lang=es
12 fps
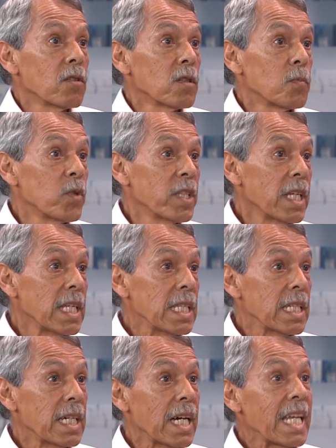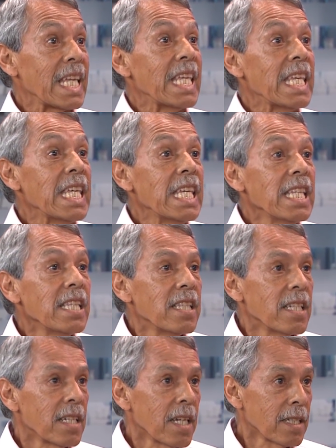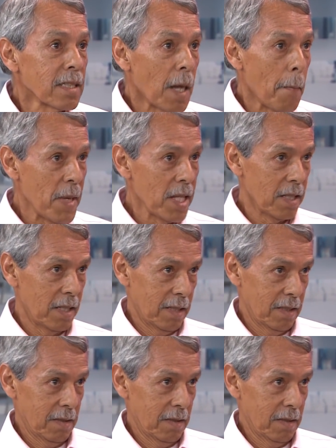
nos puede indicar indirectamente